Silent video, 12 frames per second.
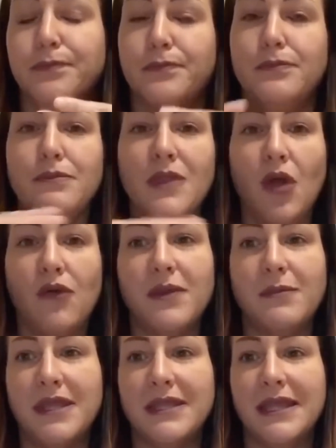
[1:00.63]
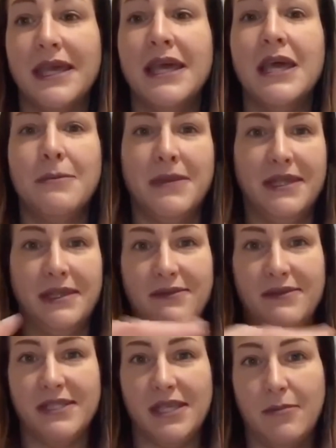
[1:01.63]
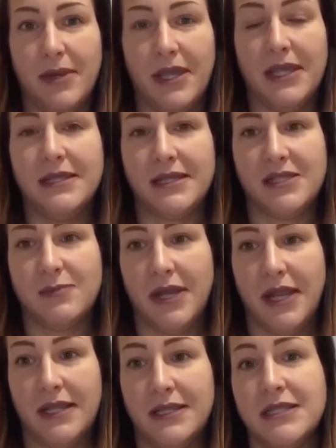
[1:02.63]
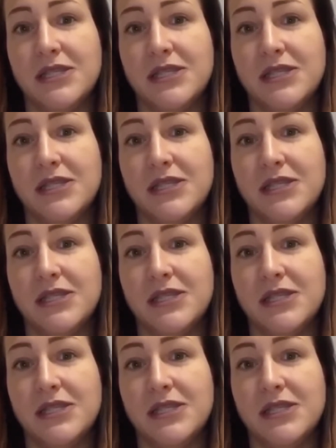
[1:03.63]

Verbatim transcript: Ovviamente mettetevi sempre il trasparente se ce